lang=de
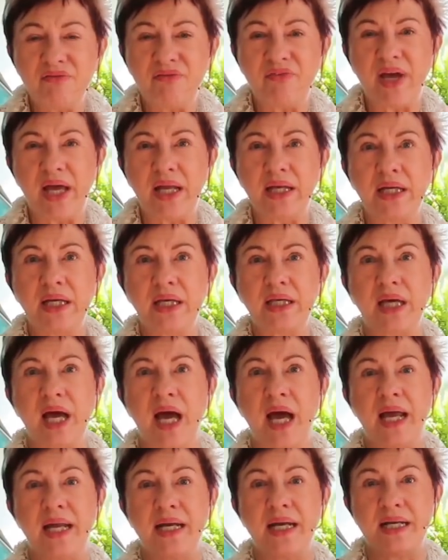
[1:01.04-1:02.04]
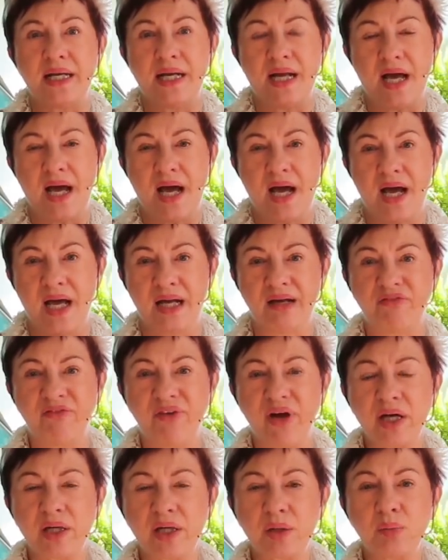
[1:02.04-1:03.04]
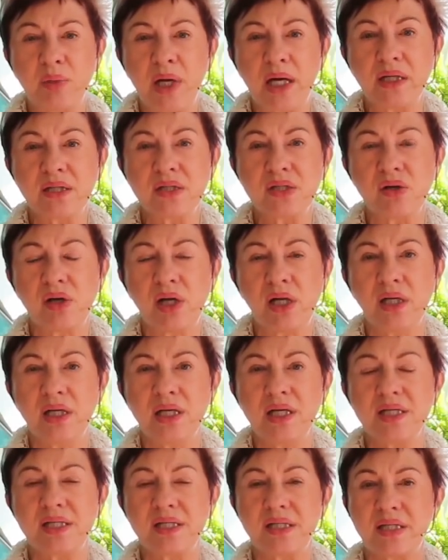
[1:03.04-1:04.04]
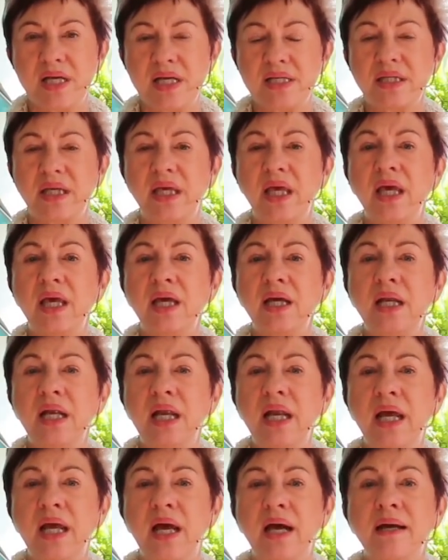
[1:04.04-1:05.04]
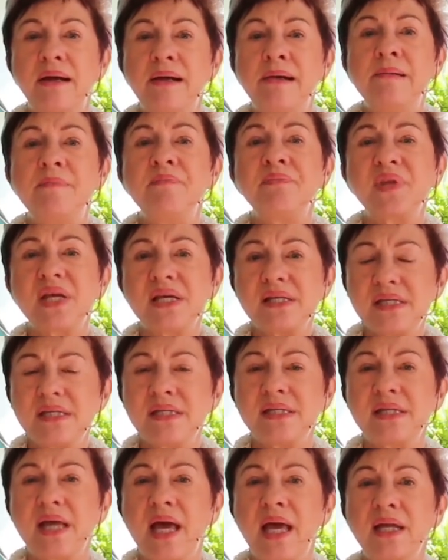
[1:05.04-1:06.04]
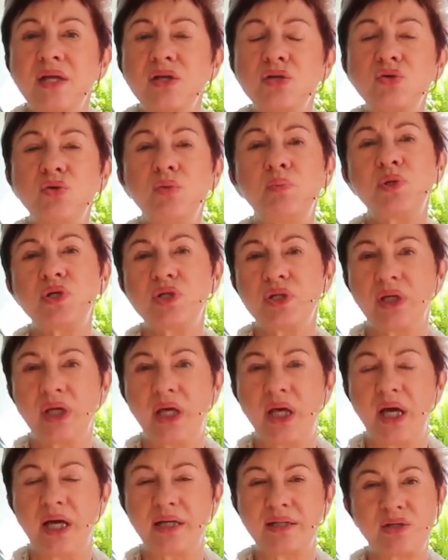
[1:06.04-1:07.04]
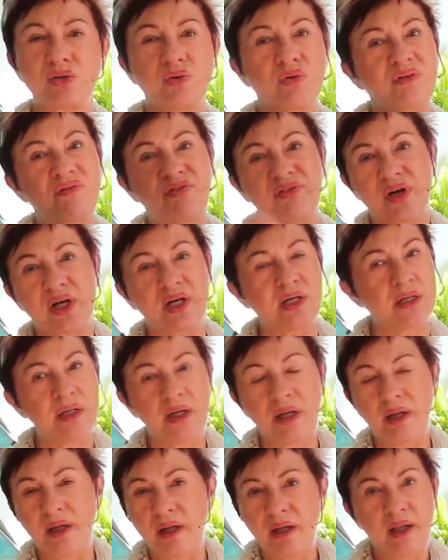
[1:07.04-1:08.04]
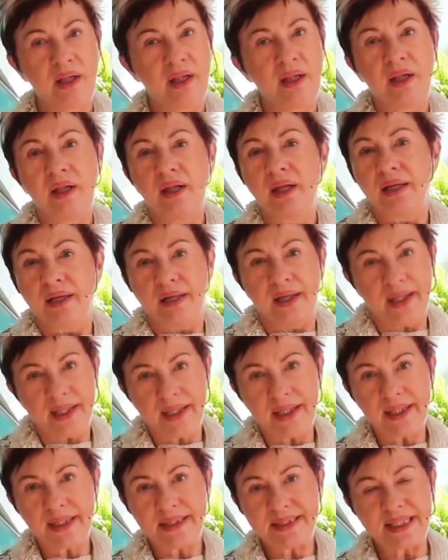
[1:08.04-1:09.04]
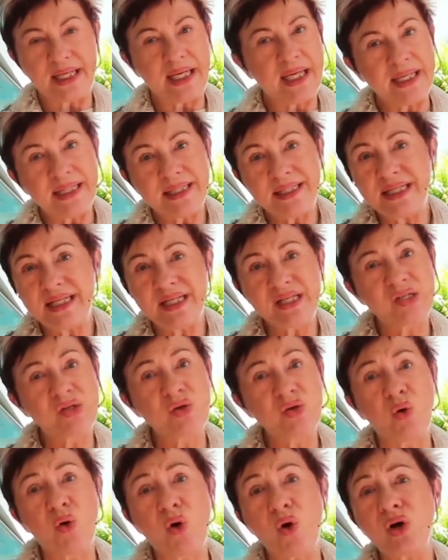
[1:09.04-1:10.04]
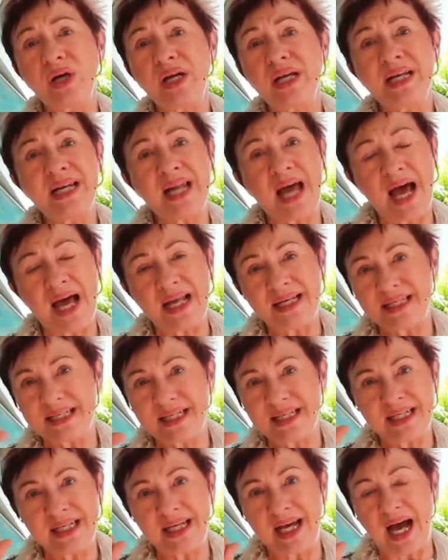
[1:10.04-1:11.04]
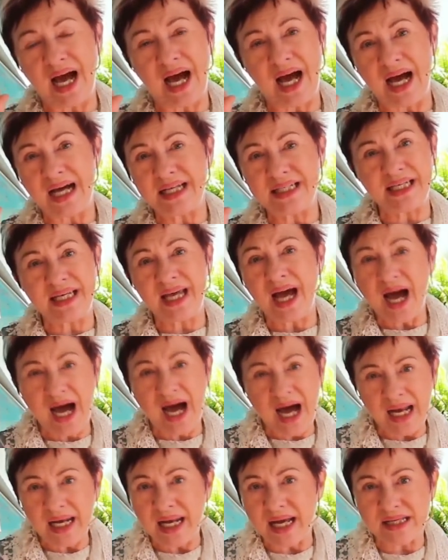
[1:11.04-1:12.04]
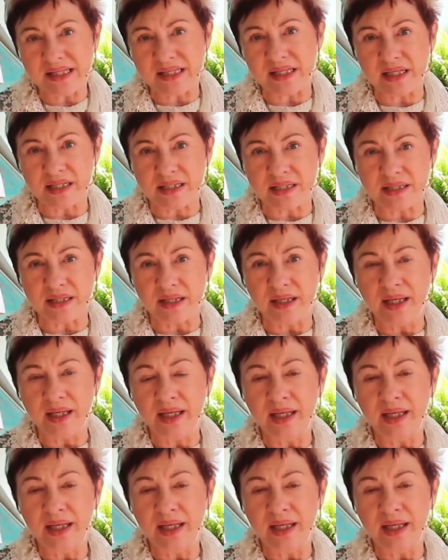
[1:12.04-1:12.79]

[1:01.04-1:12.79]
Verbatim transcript: Wenn ich einen Anfang machen soll, ist das Gehirn leer. Das ist eine typische Reaktion von denen, die sogenannte ADHler sind.